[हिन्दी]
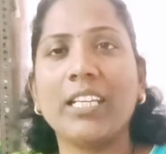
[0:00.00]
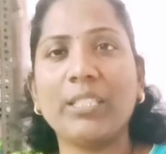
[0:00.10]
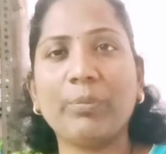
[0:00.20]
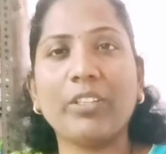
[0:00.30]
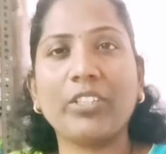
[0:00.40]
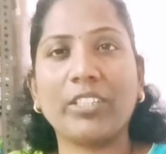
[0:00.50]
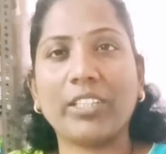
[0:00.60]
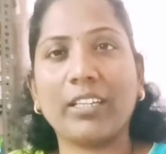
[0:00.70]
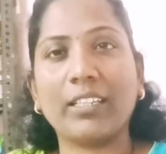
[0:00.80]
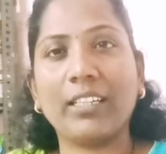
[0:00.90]
इस पर
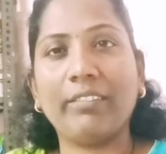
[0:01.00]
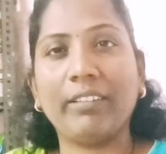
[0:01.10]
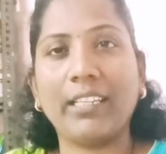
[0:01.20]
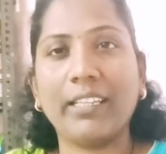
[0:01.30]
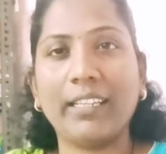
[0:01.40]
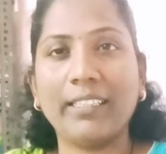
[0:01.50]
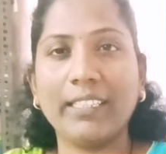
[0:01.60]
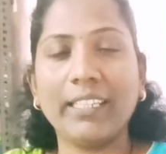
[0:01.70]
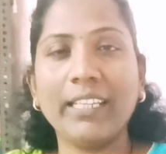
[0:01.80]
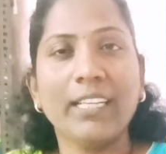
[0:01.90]
चर्चा करने वाले हैं
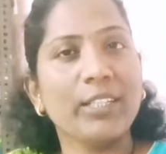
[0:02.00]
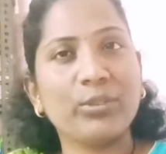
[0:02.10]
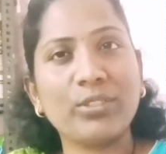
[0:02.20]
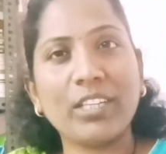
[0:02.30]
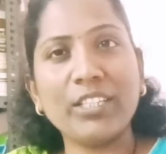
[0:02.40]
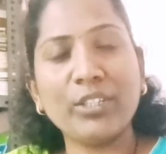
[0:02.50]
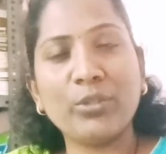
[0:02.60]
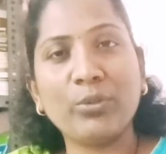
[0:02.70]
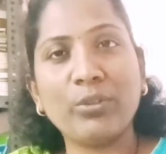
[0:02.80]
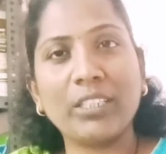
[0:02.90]
ठीक है तो चलिए
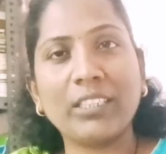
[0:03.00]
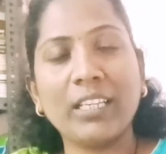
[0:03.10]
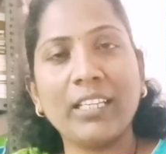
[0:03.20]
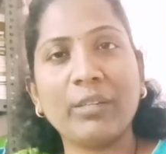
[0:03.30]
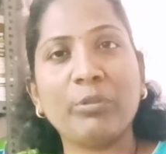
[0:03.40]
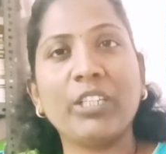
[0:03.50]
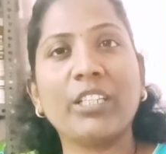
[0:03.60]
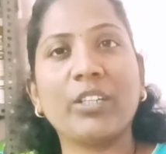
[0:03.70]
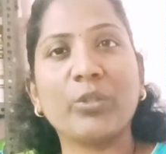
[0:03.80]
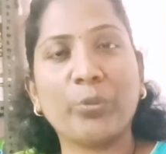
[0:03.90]
शुरू करते हैं
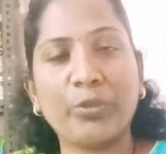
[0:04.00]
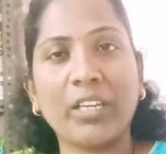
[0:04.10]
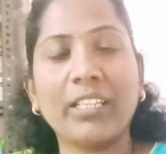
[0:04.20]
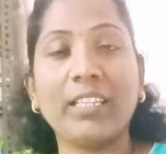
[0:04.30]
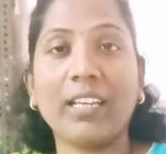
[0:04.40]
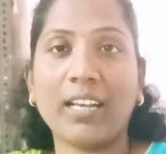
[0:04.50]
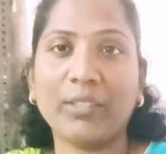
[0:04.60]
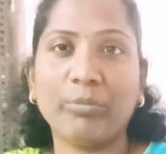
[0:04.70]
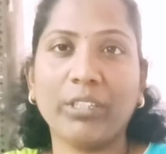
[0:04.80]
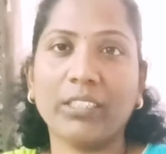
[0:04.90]
रमनिका गुप्ता की
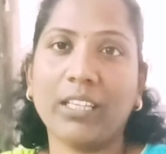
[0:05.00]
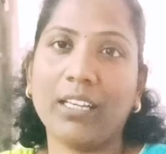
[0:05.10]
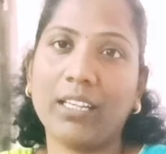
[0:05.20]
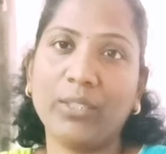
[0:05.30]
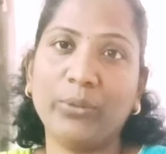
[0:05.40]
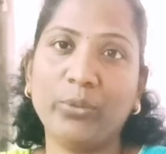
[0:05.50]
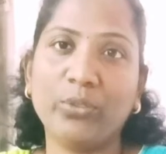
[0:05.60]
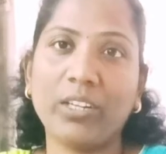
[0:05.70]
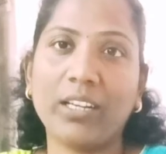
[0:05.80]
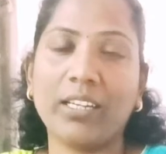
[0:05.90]
आत्मकथा का
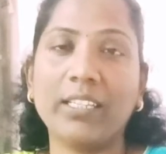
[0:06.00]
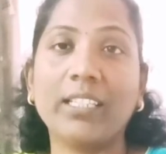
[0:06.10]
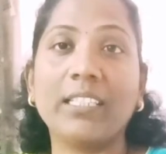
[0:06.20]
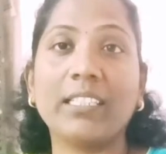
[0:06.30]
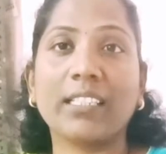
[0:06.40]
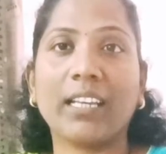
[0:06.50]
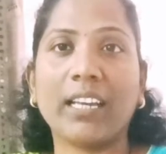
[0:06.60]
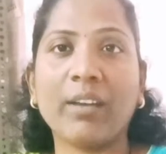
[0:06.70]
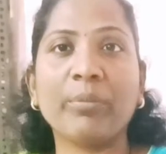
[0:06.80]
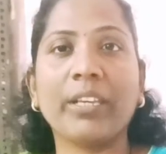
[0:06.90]
दूसरा खंड जिसका
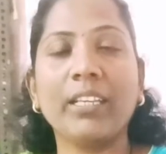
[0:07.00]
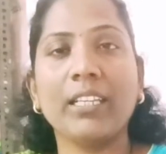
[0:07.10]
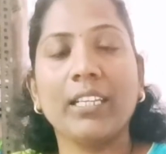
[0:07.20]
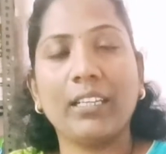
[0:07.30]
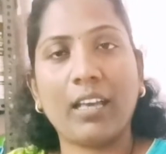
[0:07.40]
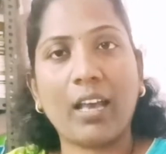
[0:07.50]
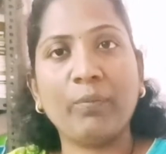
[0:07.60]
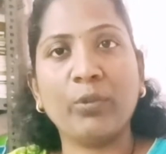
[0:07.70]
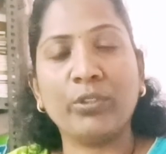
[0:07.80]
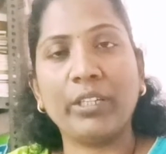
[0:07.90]
नाम है
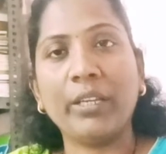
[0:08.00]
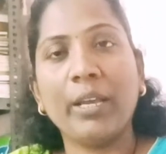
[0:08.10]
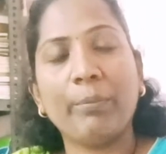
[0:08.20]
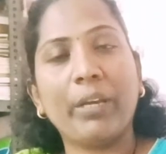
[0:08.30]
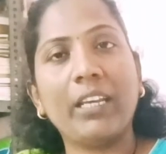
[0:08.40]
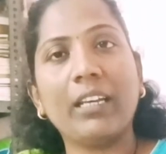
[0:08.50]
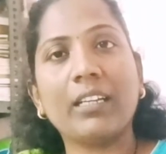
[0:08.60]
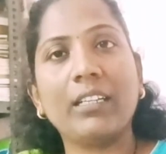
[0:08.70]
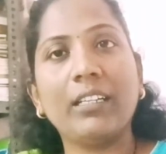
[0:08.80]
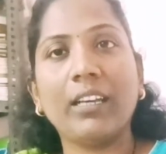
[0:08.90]
आप उदरी पहला
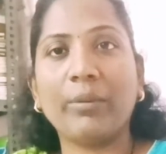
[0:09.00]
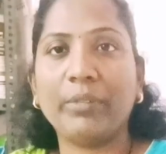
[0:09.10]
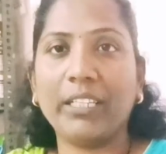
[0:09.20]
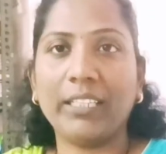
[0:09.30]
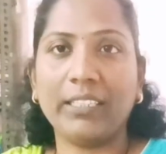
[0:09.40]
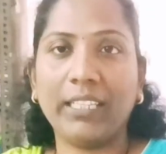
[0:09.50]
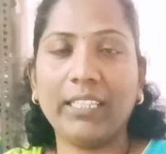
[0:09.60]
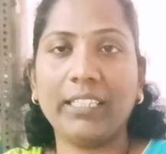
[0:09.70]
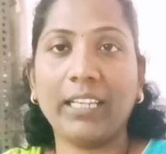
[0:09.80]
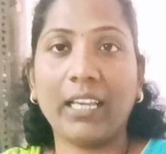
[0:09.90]
खंड हमने
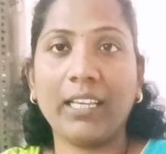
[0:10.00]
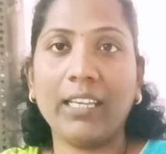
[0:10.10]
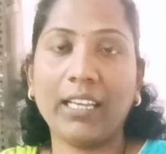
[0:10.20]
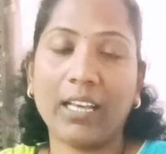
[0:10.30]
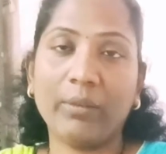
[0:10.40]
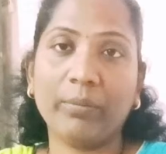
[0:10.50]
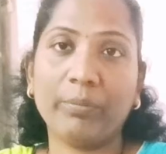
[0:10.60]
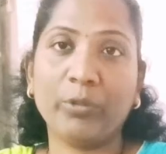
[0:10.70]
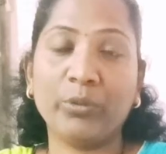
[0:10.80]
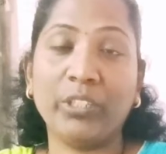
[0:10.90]
देख लिया है
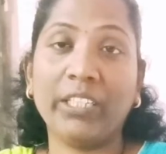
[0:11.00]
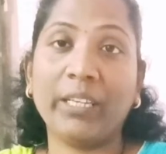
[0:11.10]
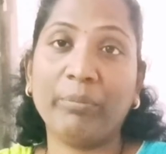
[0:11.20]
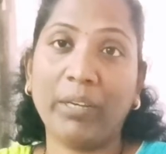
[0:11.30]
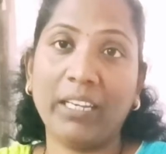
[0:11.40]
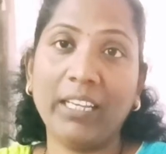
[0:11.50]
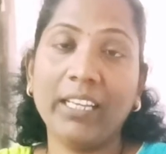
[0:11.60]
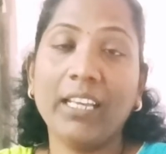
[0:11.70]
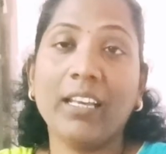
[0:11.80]
आप उदरी के पहले